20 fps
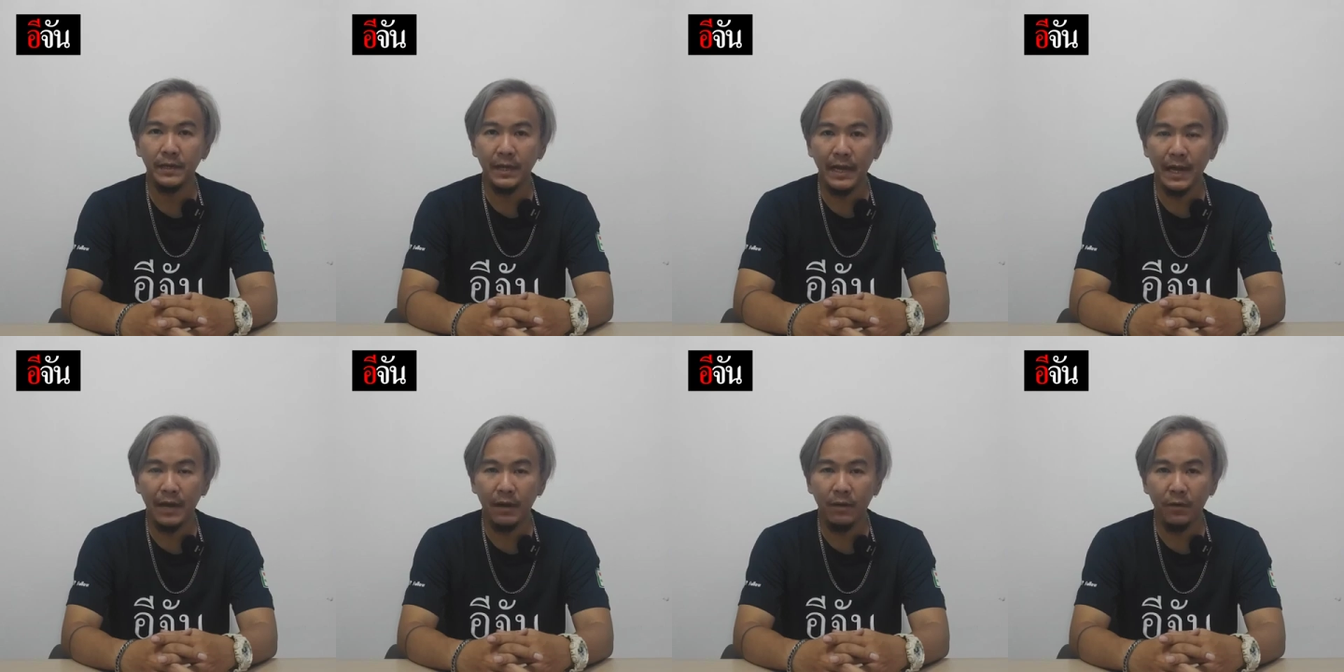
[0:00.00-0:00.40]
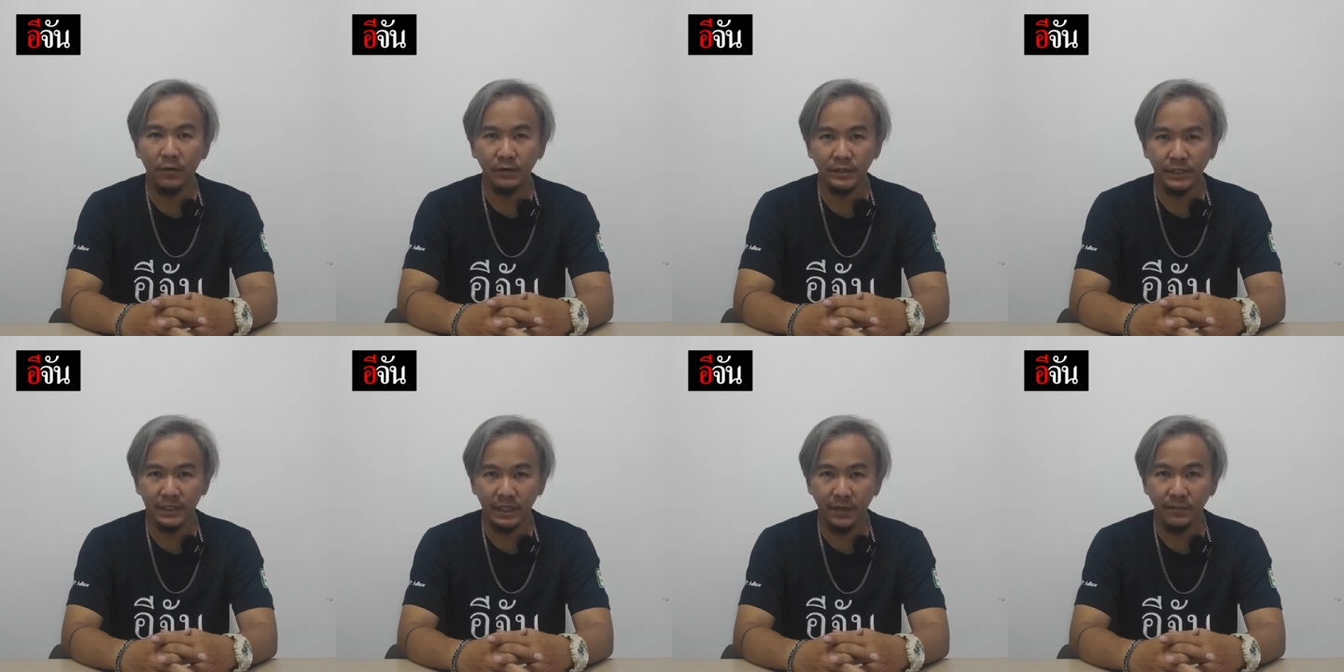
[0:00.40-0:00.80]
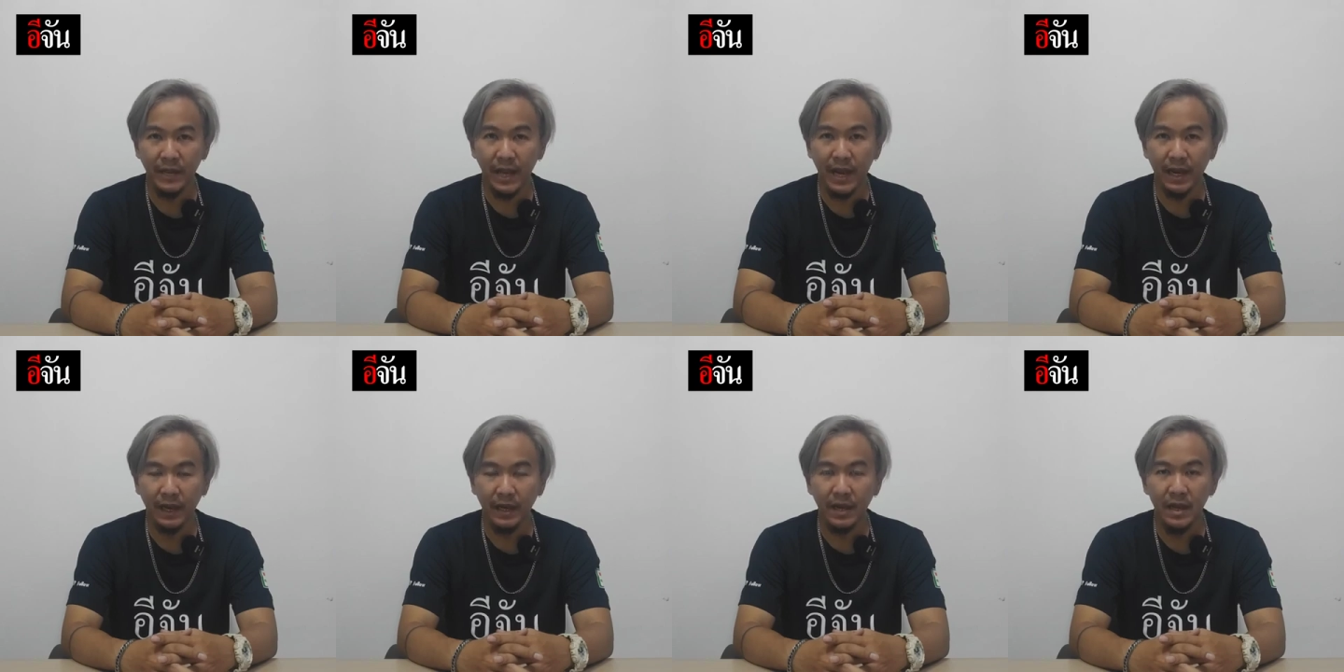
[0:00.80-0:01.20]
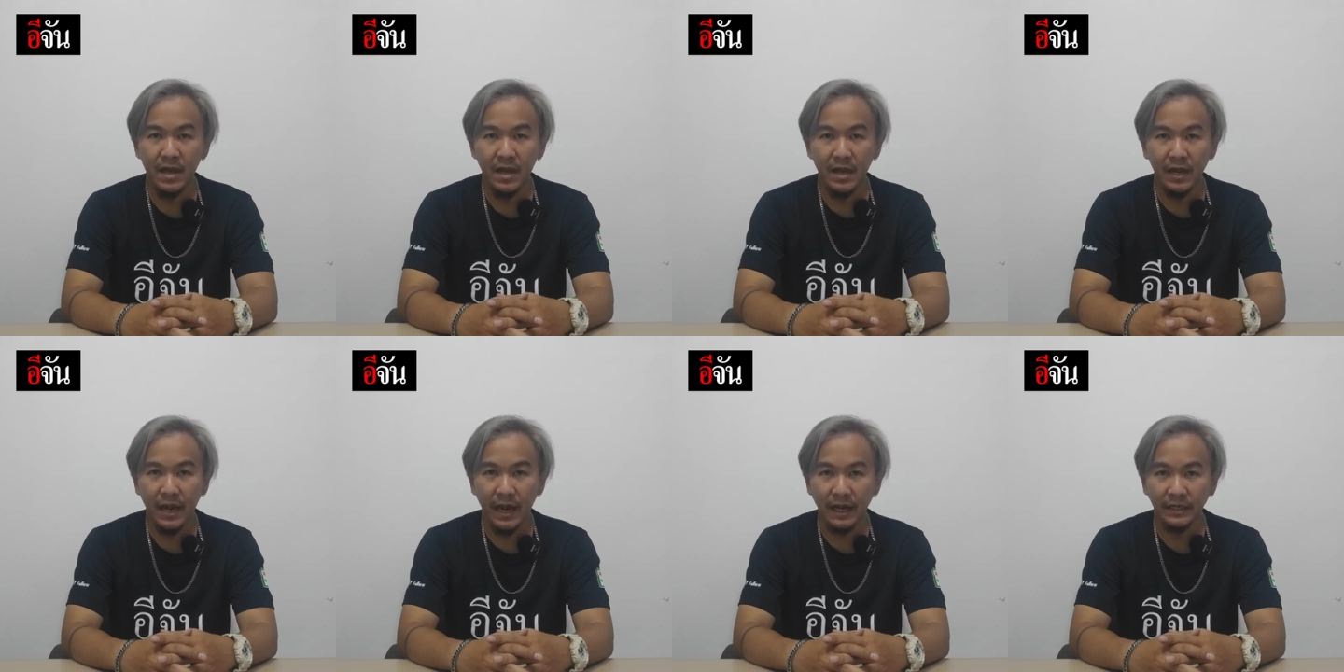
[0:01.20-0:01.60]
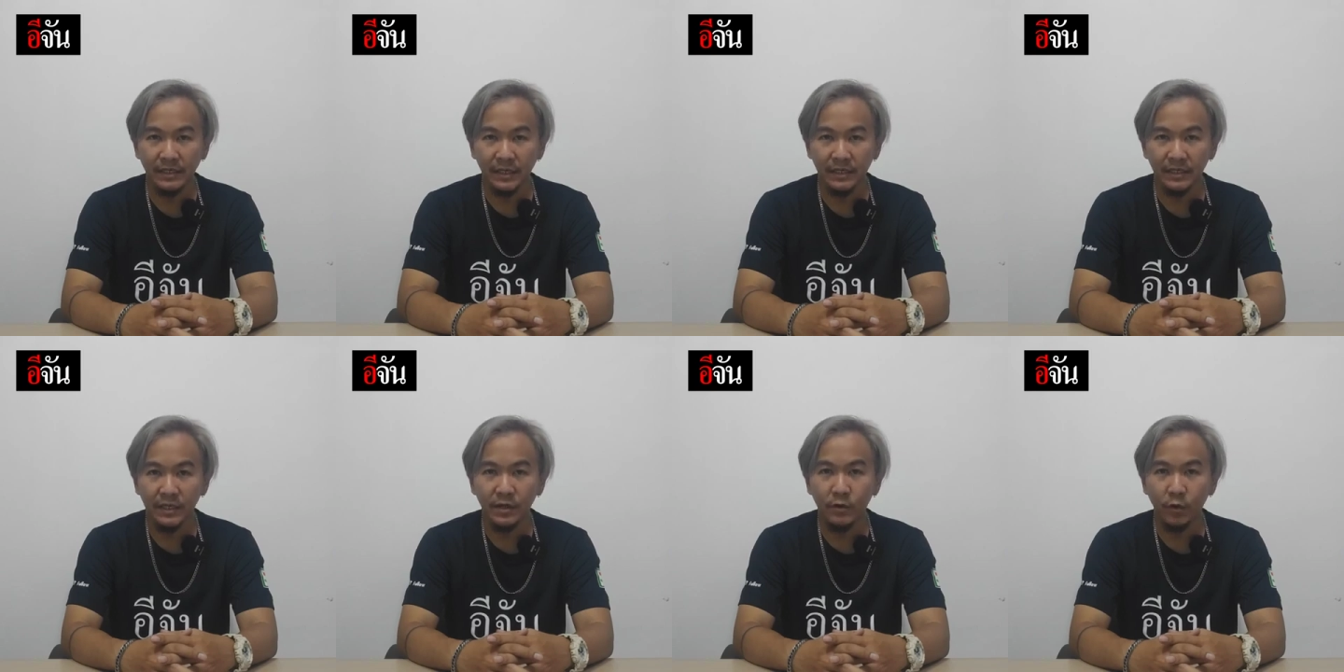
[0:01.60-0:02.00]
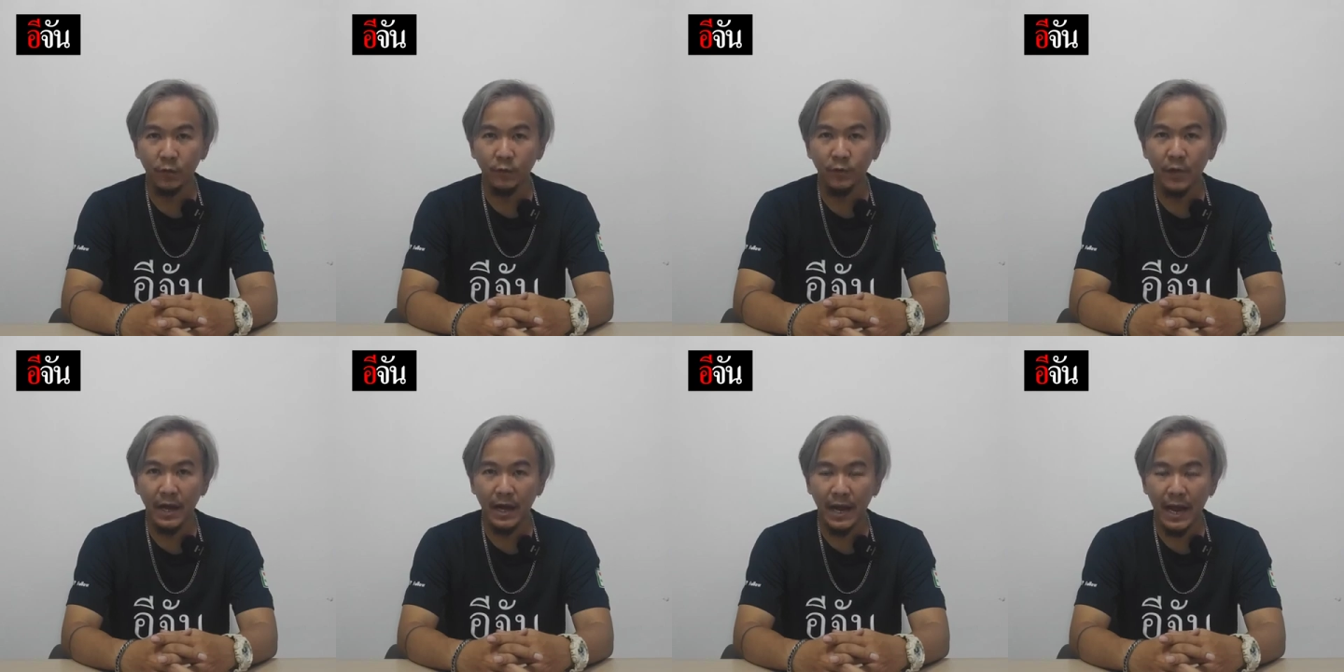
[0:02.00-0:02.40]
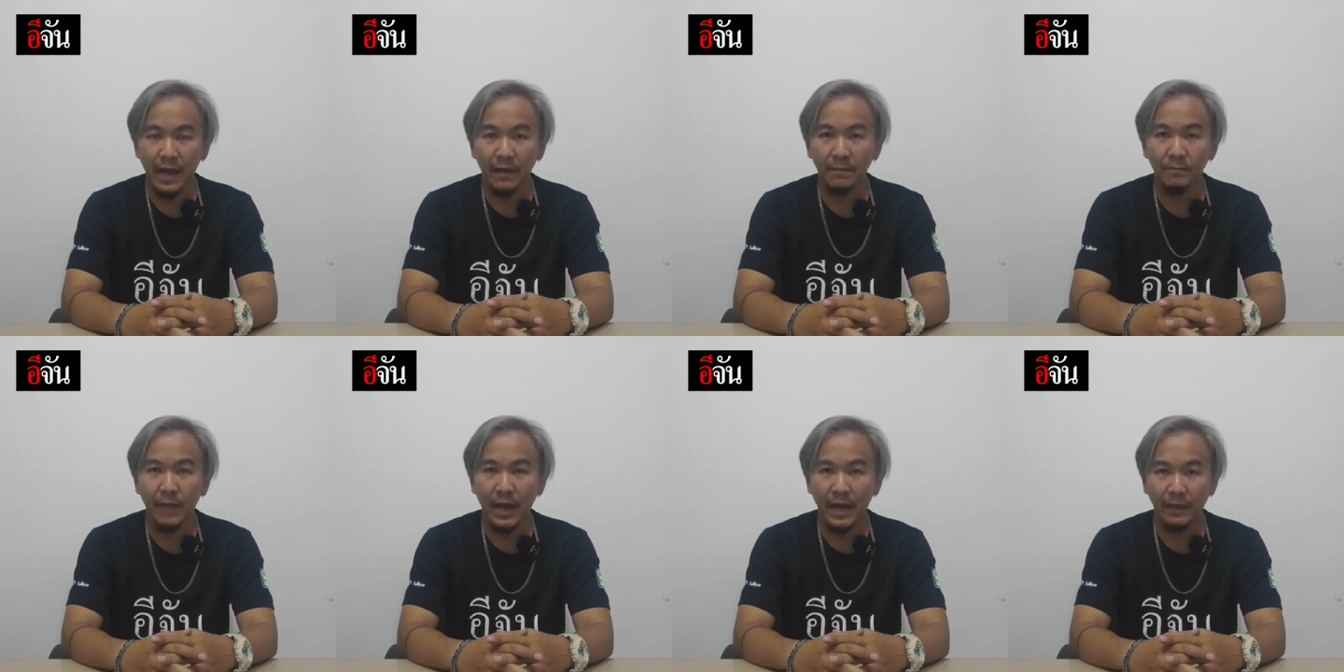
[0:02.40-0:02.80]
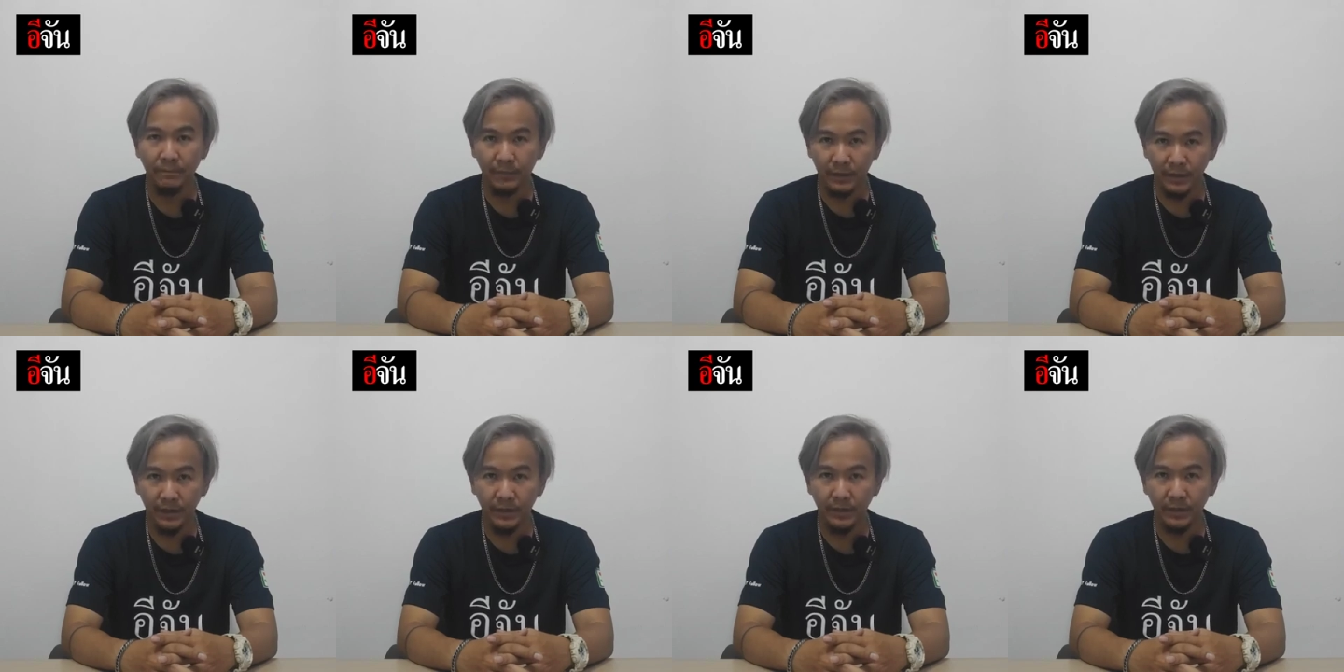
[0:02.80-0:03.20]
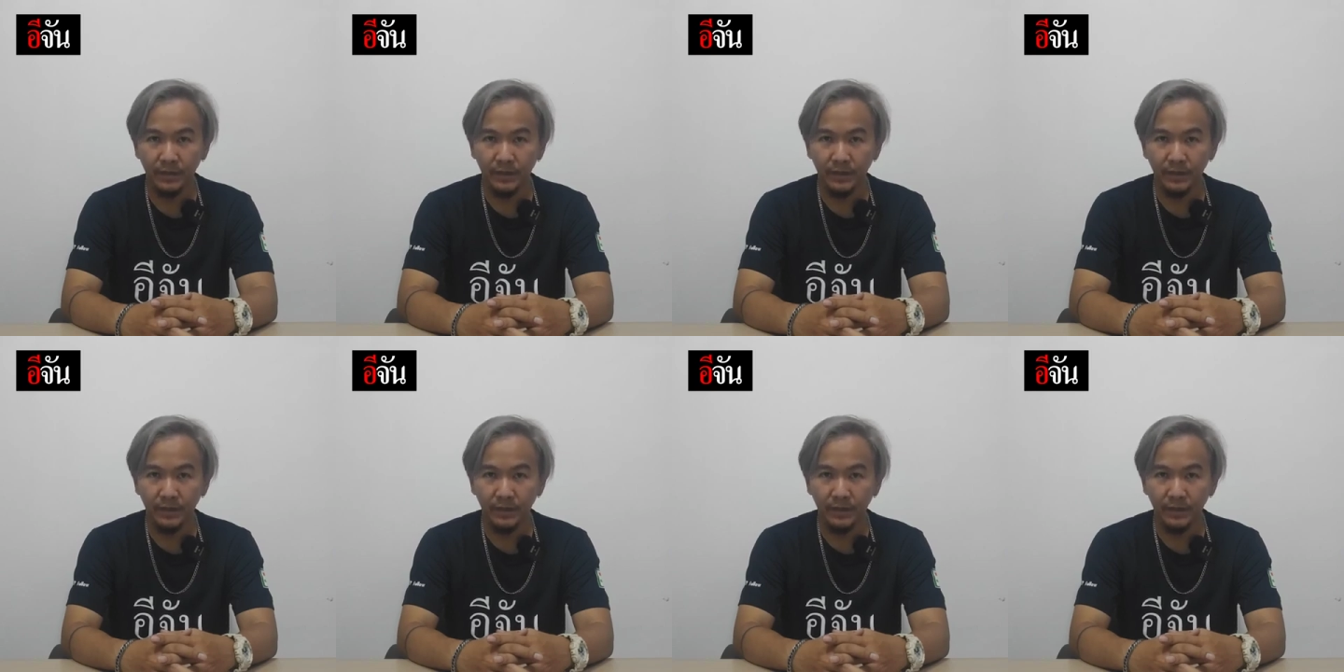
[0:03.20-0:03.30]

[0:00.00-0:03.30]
ลาออกจากตำแหน่งหลังจากที่ครบวาระ8ปี